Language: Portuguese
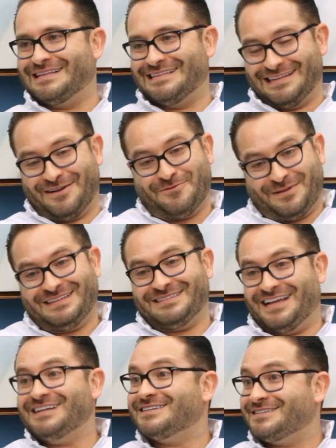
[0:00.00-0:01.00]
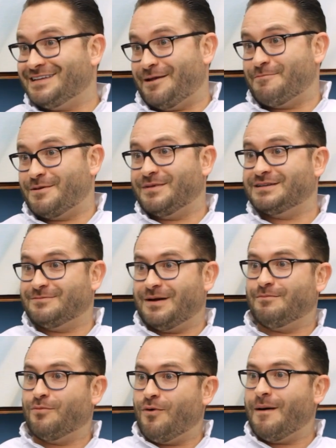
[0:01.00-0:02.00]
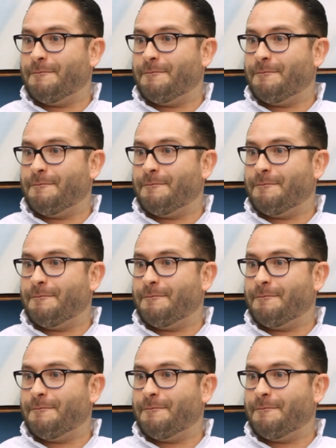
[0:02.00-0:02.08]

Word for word: Não que seja sempre, mas uma boa